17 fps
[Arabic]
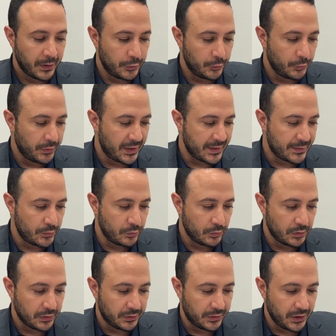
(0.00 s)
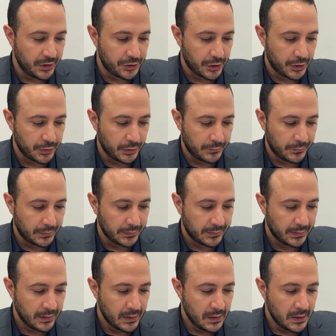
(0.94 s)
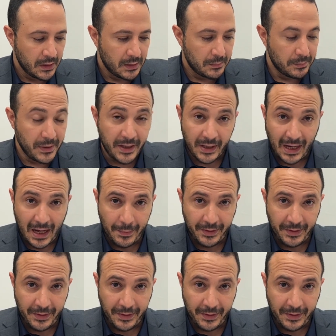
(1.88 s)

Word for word: انه ينزلوا انتاج النفط امبارح